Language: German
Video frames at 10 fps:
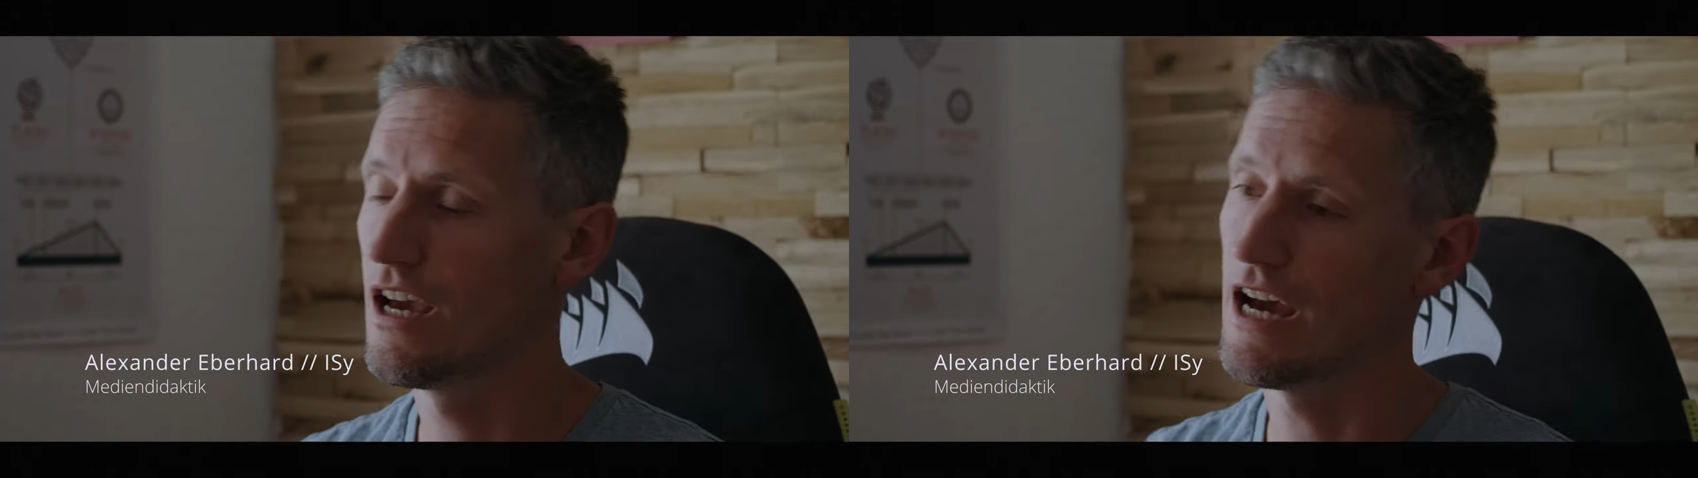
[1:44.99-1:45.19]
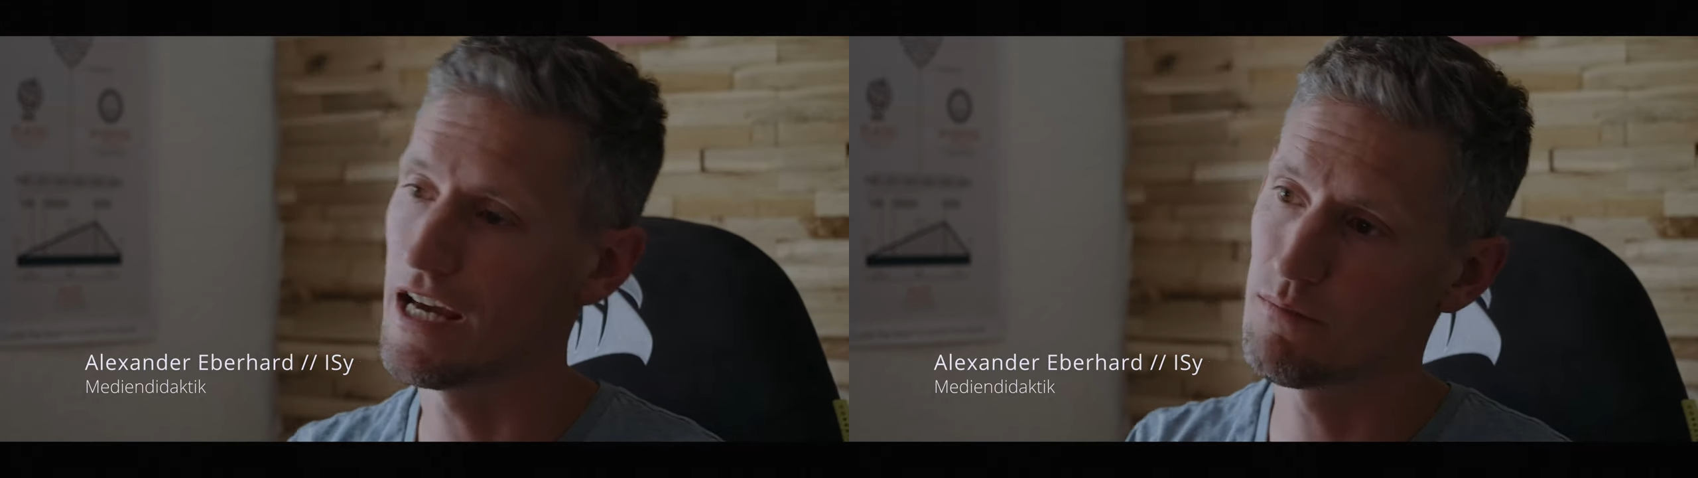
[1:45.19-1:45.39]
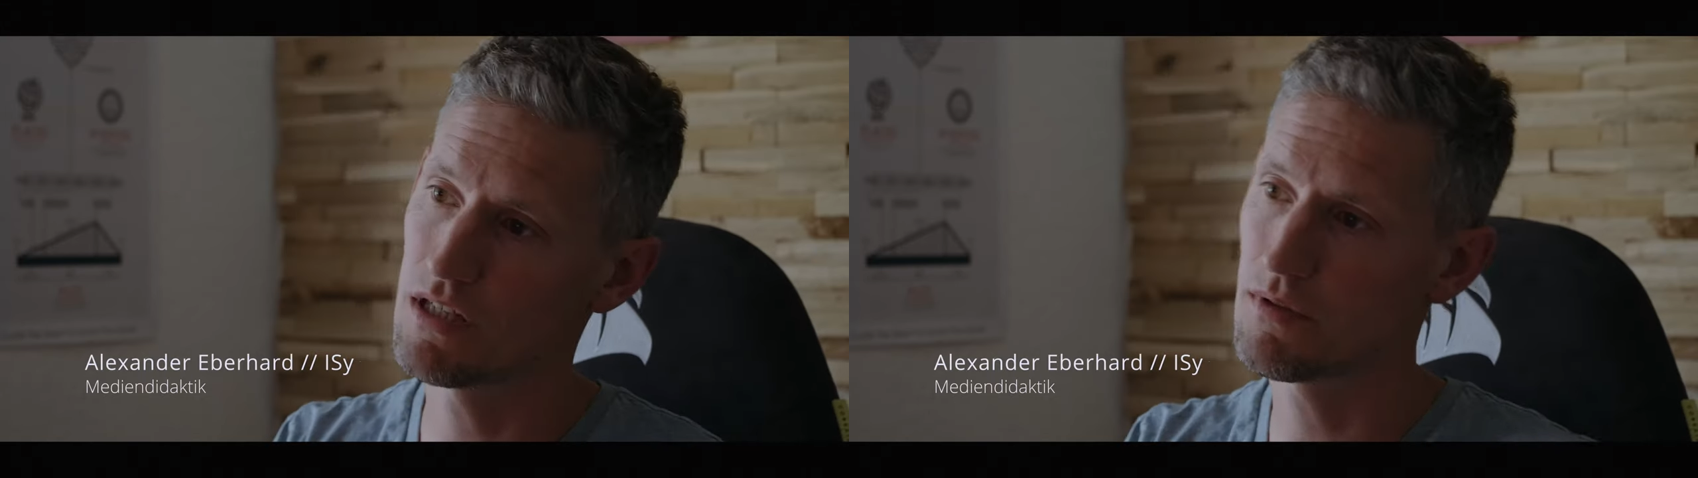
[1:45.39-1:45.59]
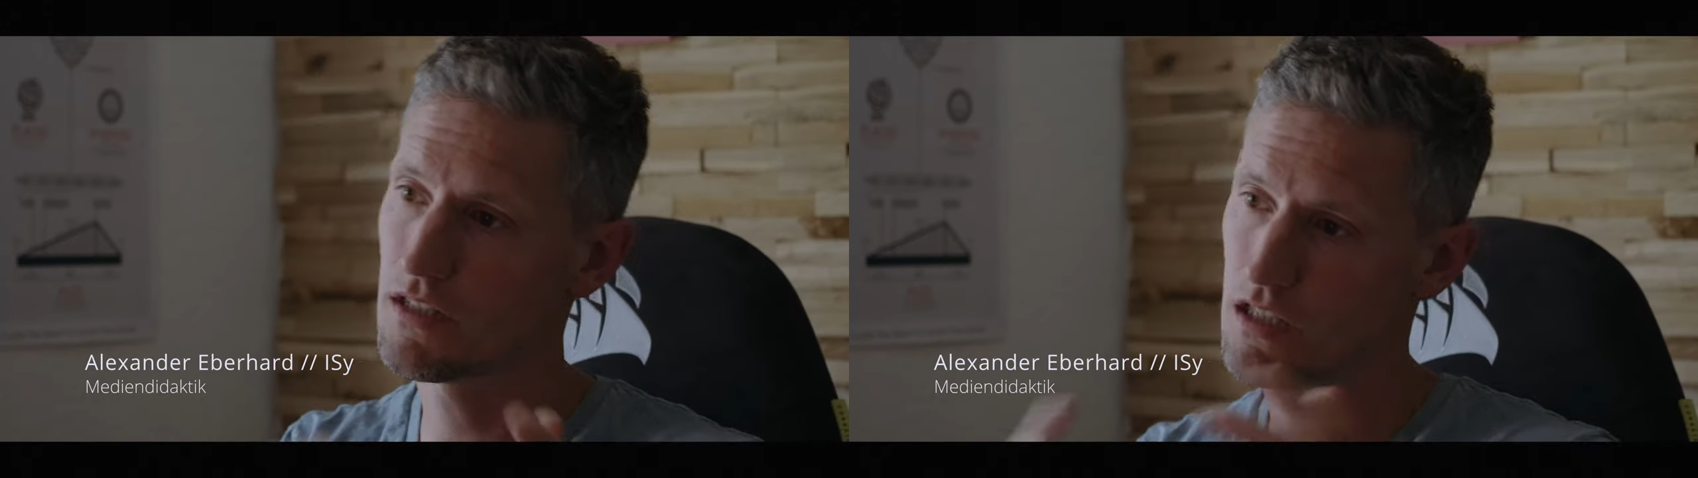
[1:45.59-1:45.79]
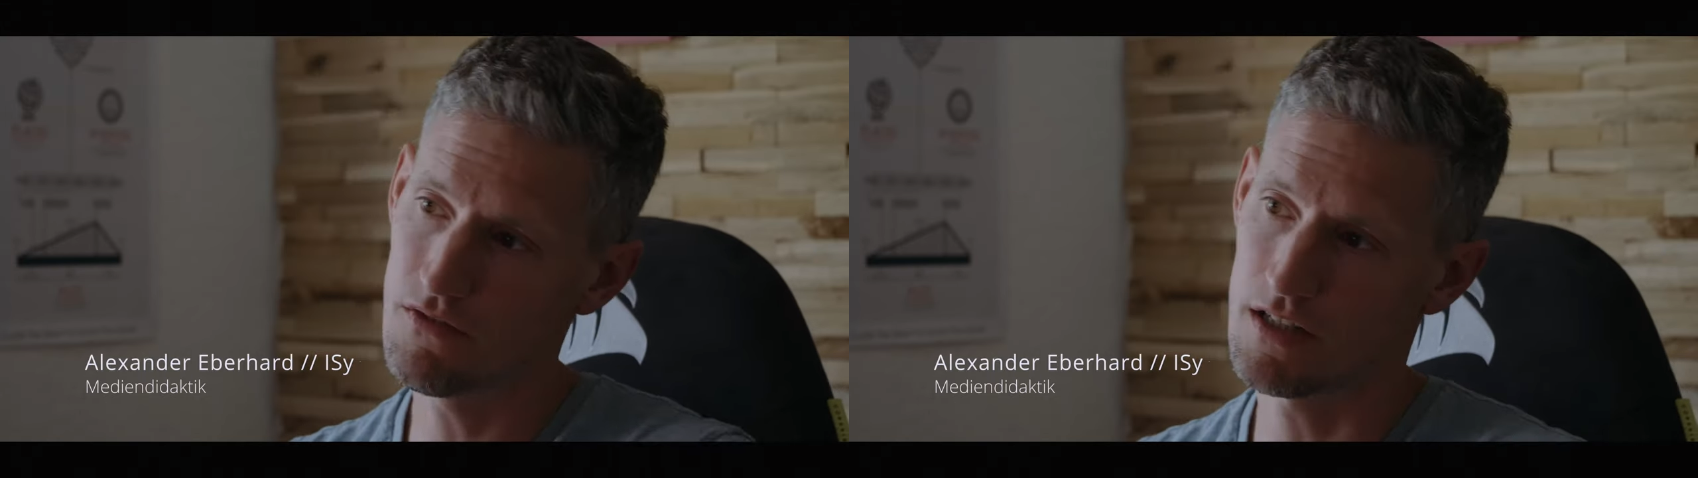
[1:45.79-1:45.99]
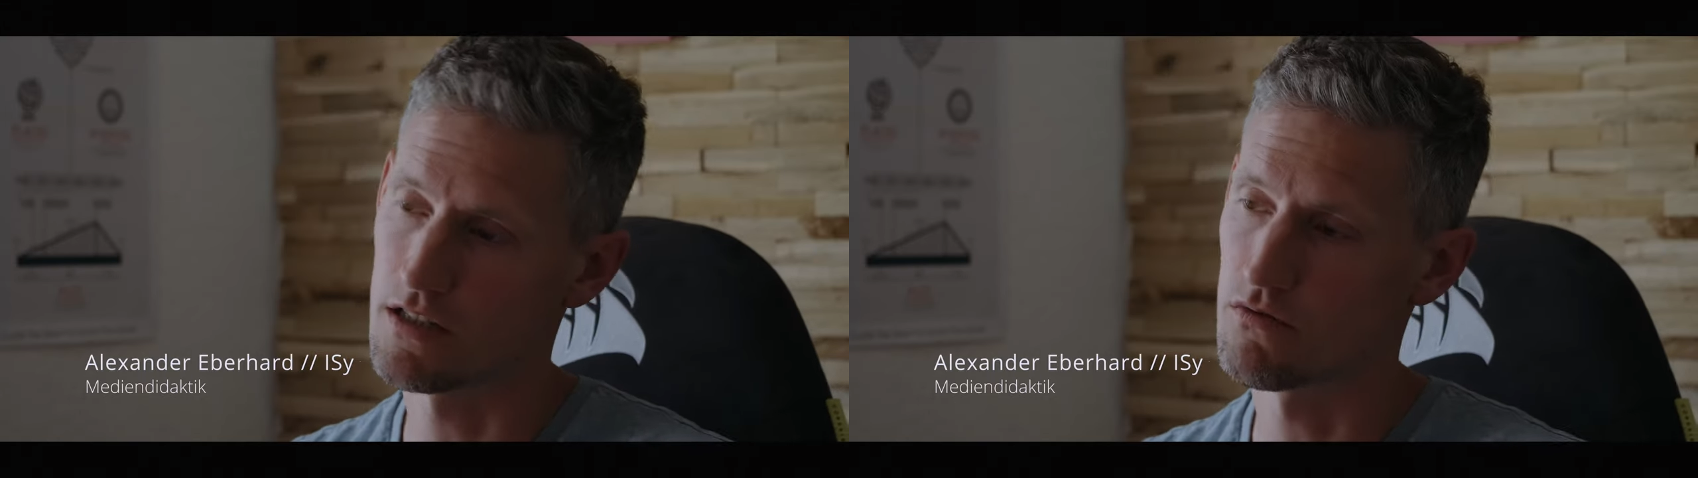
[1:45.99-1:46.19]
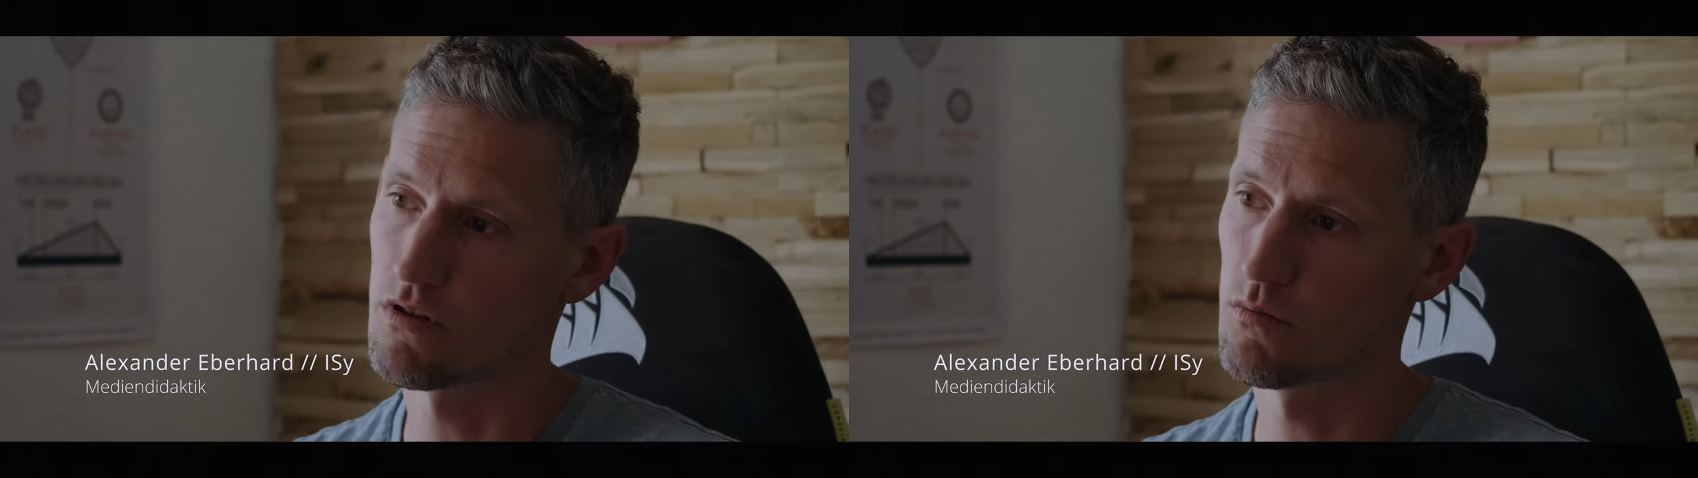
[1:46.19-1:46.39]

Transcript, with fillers: einen Perspektivwechsel zu